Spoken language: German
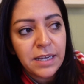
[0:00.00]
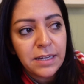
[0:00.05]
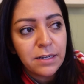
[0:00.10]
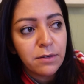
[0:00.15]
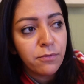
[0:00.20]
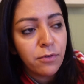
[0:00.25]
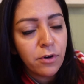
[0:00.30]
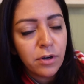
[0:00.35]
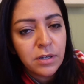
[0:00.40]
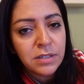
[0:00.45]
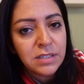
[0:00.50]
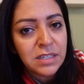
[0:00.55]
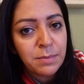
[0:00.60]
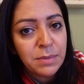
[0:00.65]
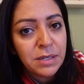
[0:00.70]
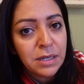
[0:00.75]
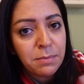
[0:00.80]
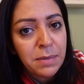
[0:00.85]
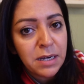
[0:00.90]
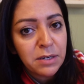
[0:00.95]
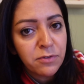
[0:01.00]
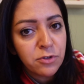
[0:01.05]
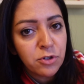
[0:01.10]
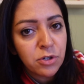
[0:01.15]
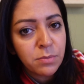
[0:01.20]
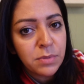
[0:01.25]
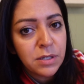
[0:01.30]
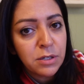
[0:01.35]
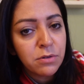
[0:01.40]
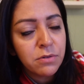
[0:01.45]
direkt einen Folgetermin gemacht für
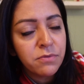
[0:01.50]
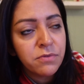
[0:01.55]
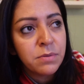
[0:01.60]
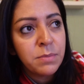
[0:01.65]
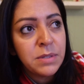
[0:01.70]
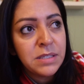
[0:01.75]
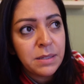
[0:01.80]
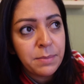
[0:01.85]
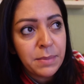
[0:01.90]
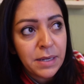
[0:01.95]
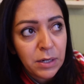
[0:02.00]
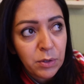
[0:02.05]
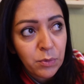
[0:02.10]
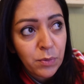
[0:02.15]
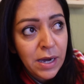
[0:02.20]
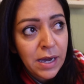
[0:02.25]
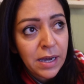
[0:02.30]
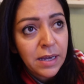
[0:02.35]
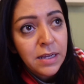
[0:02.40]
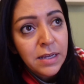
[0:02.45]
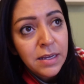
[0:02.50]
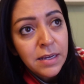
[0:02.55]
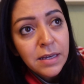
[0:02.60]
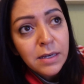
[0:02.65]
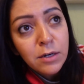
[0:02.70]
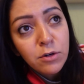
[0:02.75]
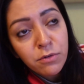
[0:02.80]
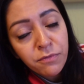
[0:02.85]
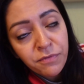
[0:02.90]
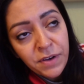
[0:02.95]
Dominik und für mich im Januar
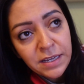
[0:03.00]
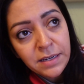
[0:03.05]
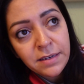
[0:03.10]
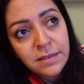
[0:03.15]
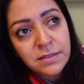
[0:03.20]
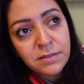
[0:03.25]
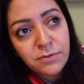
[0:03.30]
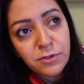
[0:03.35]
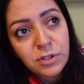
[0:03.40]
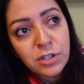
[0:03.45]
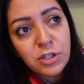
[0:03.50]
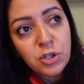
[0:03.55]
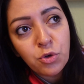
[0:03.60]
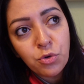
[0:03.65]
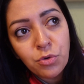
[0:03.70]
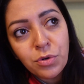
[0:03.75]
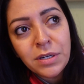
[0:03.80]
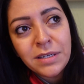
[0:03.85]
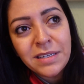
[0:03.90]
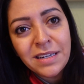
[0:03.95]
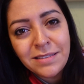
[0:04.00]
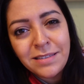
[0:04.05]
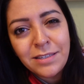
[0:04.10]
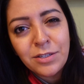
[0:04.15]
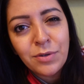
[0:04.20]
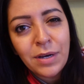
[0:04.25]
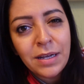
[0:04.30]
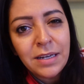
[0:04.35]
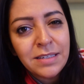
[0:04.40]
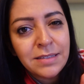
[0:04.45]
und werde jetzt wirklich gucken, dass
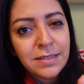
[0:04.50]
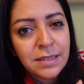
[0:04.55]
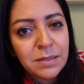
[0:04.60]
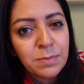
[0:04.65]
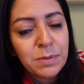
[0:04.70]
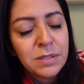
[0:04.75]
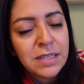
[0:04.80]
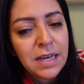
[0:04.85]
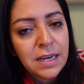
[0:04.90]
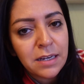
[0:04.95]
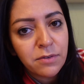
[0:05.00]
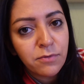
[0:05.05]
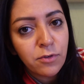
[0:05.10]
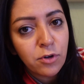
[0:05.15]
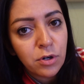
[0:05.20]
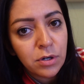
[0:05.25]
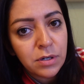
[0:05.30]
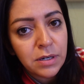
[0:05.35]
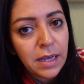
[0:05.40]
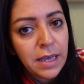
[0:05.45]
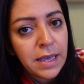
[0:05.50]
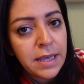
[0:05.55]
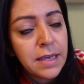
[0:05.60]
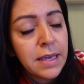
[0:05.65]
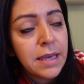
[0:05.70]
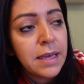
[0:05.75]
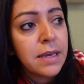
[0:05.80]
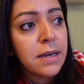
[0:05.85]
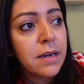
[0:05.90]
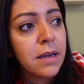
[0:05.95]
ich so alle sechs bis acht Wochen dahin
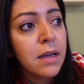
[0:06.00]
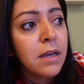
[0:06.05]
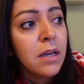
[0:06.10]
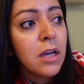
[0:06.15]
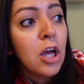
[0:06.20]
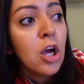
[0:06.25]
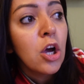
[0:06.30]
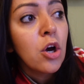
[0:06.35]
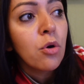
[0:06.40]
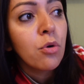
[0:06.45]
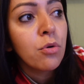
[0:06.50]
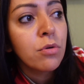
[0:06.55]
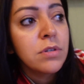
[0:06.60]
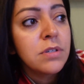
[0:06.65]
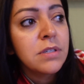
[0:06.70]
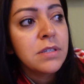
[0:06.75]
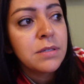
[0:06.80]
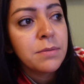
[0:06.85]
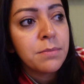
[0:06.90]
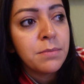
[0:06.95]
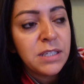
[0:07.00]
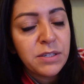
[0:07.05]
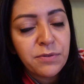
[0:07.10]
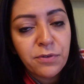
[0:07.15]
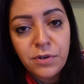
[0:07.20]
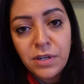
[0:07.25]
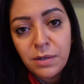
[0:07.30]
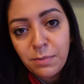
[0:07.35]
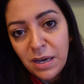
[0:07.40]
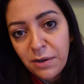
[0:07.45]
gehe und mich
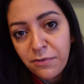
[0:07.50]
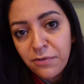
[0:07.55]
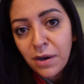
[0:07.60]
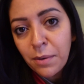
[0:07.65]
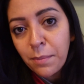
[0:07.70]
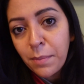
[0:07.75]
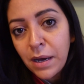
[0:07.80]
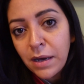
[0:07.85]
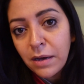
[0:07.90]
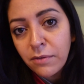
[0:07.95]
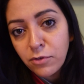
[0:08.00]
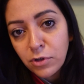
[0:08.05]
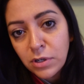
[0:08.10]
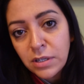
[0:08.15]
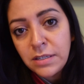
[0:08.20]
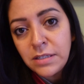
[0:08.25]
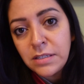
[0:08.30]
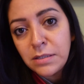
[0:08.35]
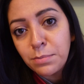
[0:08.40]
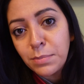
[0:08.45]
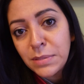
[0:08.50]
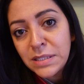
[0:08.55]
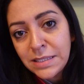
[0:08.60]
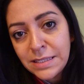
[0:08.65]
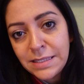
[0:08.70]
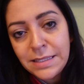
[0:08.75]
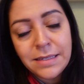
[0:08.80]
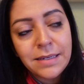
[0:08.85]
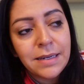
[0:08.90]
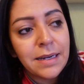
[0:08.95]
von dem einfach mal wirklich
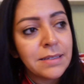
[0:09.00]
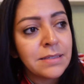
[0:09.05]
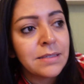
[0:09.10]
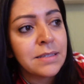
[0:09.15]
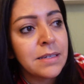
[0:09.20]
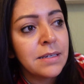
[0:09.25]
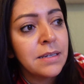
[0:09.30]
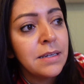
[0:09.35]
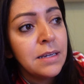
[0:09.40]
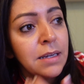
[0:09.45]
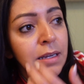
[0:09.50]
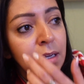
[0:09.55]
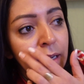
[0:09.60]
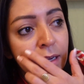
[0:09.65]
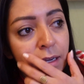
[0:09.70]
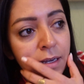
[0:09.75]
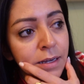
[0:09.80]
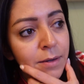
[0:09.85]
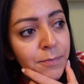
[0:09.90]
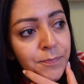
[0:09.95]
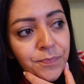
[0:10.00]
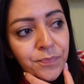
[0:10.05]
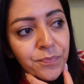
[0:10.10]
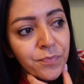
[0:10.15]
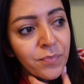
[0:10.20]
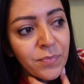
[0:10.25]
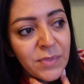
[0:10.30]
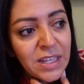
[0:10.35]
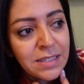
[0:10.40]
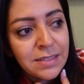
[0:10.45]
massieren lasse.
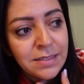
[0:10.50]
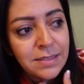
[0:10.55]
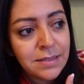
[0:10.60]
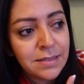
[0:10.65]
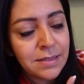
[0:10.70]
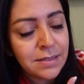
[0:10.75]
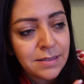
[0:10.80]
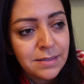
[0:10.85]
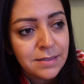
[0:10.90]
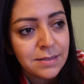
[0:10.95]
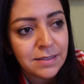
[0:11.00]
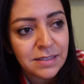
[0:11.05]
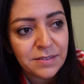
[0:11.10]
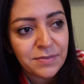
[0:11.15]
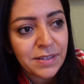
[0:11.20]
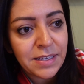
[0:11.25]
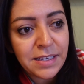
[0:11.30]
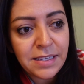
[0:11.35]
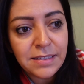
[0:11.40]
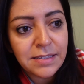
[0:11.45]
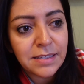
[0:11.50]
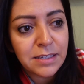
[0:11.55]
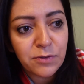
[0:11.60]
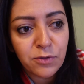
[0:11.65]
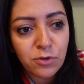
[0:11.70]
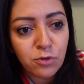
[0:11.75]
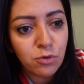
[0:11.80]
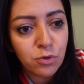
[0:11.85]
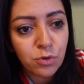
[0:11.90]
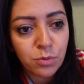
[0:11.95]
Ähm, das ist, das war jenseits
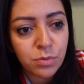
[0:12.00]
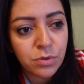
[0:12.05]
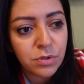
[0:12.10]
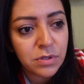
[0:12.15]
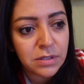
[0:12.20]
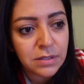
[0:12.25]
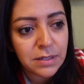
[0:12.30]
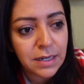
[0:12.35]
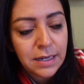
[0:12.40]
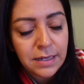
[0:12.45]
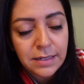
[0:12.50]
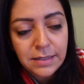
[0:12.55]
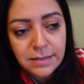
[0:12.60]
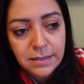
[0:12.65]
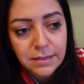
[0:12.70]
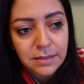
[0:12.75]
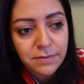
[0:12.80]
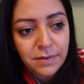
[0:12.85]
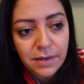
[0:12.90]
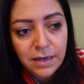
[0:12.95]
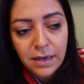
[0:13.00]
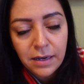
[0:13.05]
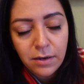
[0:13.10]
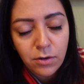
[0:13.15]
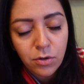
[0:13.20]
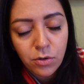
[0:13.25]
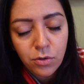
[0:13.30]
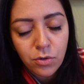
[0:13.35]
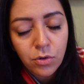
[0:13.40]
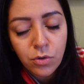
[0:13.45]
von Gut und Böse, ehrlich. Das
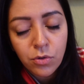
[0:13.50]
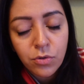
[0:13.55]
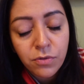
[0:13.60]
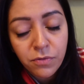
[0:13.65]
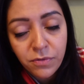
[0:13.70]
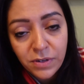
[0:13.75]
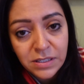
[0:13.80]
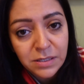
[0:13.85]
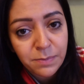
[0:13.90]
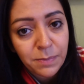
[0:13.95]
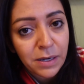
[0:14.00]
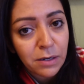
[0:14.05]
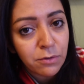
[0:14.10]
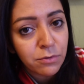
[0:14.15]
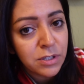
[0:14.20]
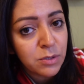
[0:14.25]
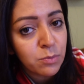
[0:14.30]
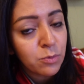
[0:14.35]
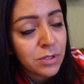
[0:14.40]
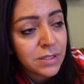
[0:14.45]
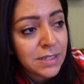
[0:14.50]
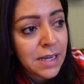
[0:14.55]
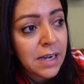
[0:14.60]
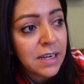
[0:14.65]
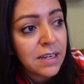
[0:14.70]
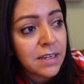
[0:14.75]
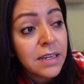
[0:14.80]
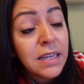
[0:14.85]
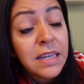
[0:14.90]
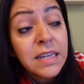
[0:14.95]
war unfassbar. Und ich muss
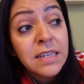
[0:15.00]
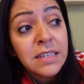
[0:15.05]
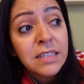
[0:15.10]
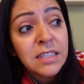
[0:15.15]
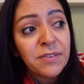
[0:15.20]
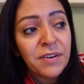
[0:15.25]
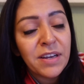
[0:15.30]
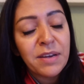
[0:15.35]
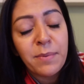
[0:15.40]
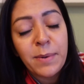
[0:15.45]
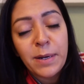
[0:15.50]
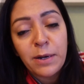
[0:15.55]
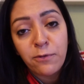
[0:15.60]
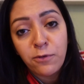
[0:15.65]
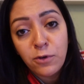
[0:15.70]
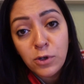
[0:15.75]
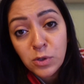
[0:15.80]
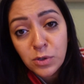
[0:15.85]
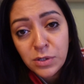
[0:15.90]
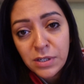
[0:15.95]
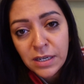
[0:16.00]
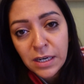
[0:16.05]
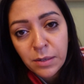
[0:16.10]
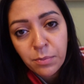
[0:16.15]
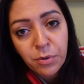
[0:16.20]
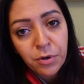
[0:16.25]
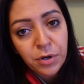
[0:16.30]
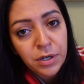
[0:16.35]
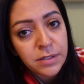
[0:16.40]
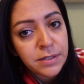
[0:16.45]
sagen, ich war ja bei der
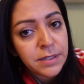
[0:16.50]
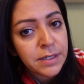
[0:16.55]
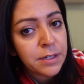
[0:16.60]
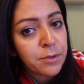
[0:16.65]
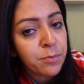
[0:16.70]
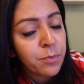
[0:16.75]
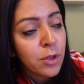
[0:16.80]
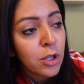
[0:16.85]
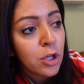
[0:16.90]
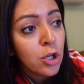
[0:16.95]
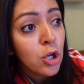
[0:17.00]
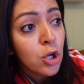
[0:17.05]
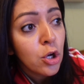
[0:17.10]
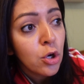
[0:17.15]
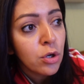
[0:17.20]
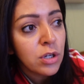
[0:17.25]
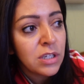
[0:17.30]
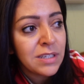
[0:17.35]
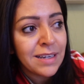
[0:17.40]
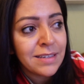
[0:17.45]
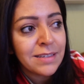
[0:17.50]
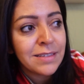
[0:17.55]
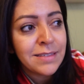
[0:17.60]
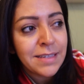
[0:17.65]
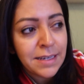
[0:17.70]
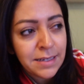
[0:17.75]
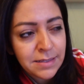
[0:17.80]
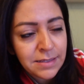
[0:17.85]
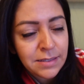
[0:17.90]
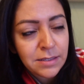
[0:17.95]
Physiotherapeutin ich hatte
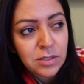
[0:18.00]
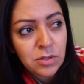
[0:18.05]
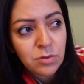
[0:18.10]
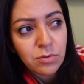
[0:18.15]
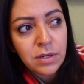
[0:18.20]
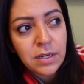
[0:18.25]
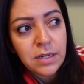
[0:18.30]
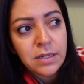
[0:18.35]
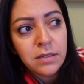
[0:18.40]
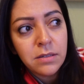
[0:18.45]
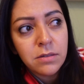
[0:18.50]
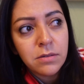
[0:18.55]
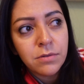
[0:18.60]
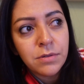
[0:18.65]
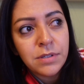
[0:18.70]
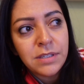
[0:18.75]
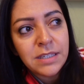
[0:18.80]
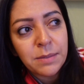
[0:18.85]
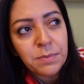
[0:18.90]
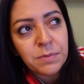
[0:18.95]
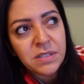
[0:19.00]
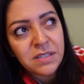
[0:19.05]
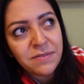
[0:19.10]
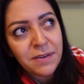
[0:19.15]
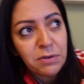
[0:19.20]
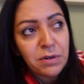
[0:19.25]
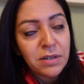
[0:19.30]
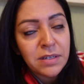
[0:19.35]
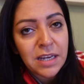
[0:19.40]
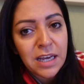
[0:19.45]
sechs Sitzungen und ich habe
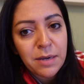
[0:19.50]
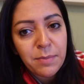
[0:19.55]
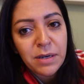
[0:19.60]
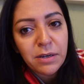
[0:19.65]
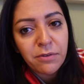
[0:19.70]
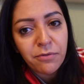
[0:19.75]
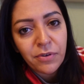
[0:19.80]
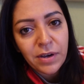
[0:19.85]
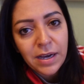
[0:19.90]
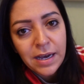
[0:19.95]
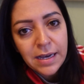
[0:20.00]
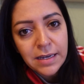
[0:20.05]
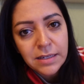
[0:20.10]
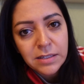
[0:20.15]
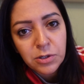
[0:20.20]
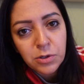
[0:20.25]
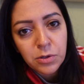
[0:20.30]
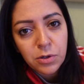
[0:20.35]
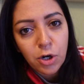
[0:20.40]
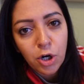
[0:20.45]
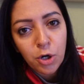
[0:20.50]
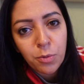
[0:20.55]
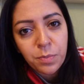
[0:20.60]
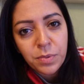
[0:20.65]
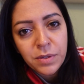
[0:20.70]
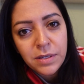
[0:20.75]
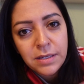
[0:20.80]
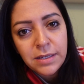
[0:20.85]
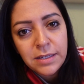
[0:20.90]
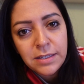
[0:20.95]
zwei oder dreimal gefragt,
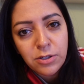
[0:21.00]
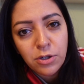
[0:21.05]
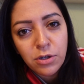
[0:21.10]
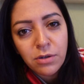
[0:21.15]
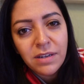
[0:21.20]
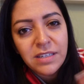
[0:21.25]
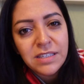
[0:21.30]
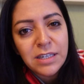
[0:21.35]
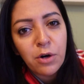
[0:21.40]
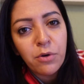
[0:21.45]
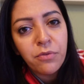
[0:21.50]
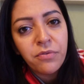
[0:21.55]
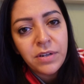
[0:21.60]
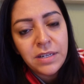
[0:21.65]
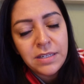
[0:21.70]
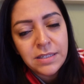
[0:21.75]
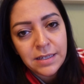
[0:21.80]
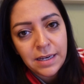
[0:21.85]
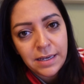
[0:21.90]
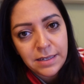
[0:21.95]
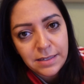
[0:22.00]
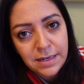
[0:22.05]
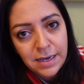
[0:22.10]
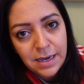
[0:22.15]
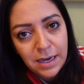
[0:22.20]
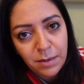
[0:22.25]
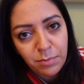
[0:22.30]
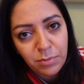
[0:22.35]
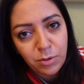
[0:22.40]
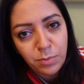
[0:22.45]
ob ich irgendwelche Auffälligkeiten
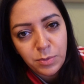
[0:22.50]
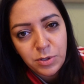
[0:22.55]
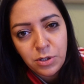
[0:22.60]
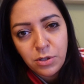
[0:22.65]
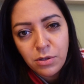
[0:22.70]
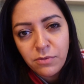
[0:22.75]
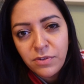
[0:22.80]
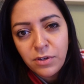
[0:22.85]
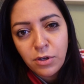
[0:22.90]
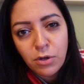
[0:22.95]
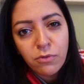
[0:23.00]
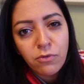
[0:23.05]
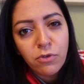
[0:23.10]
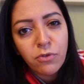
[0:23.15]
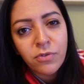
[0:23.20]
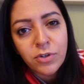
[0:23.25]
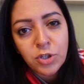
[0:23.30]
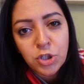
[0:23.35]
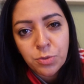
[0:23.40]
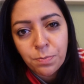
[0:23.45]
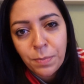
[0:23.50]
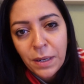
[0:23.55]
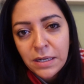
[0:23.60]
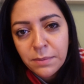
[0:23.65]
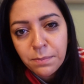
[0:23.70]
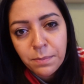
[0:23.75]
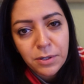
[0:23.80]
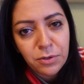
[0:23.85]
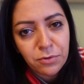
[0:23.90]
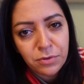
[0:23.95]
habe, ob ich irgendwie irgendwo
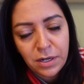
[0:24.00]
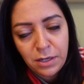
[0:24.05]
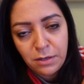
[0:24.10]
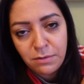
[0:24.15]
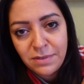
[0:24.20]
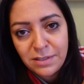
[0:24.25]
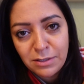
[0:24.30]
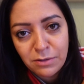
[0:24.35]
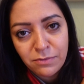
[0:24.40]
verspannt bin oder irgendwie